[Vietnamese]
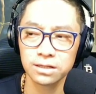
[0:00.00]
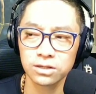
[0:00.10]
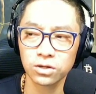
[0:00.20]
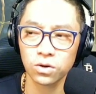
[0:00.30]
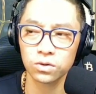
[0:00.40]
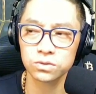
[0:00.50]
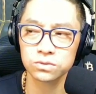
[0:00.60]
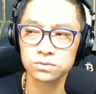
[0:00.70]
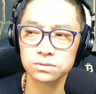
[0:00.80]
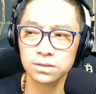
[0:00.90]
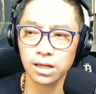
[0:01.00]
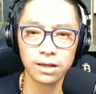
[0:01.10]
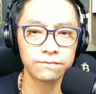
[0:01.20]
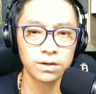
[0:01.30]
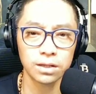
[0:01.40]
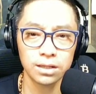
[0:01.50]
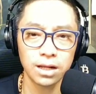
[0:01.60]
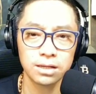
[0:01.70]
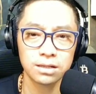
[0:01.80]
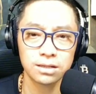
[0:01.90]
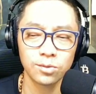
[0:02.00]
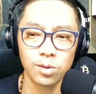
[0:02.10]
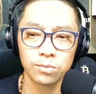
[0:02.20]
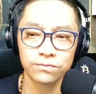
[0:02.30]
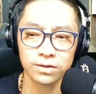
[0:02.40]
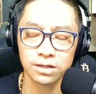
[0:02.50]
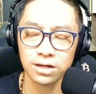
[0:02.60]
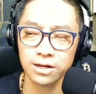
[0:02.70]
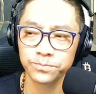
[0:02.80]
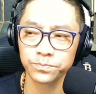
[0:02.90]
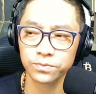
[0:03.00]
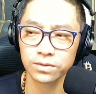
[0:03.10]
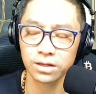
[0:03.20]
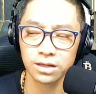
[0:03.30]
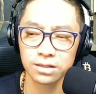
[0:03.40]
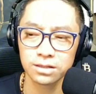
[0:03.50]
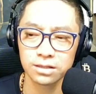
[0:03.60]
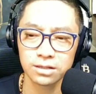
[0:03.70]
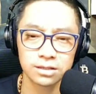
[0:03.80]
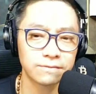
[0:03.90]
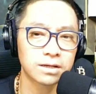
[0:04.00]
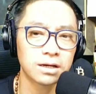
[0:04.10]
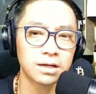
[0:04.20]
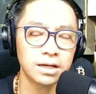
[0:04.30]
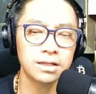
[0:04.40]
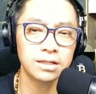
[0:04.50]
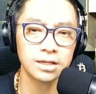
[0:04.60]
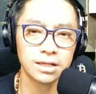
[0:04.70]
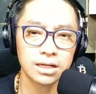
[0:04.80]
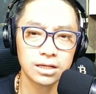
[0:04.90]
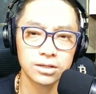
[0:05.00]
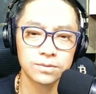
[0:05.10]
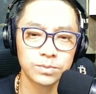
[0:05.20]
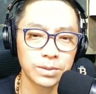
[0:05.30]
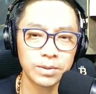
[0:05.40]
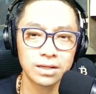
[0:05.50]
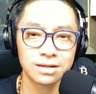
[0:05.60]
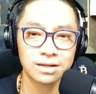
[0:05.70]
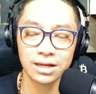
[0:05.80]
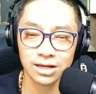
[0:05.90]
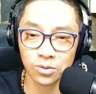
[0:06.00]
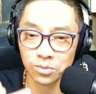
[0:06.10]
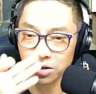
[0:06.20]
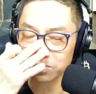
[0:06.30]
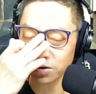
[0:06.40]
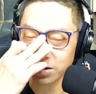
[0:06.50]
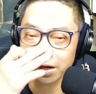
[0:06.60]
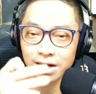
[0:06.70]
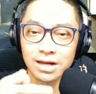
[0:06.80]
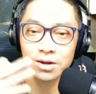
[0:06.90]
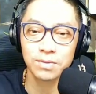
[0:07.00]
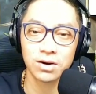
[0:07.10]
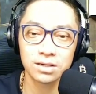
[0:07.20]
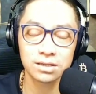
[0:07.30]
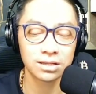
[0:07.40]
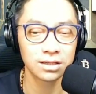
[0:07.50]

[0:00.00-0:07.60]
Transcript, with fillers: nó sẽ vẫn đi lên đúng không vẫn đi lên ok người ta phải cần in tiền để trả nợ chấm hết okay. không không có cái cách nào mà hơn